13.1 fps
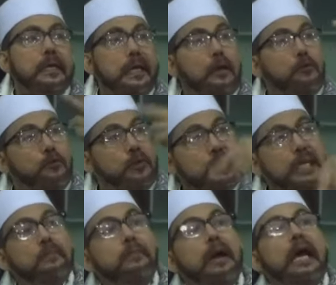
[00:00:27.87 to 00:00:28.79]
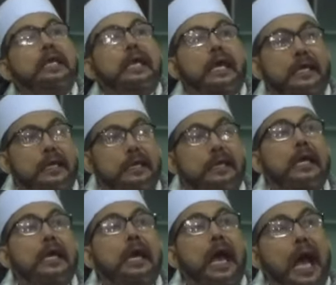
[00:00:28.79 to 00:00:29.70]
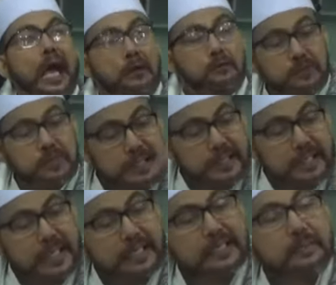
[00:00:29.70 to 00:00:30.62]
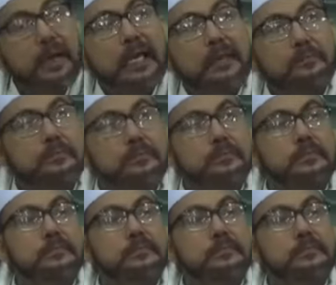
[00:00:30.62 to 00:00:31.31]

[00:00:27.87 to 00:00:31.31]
lalu dia bayar harus niatnya malam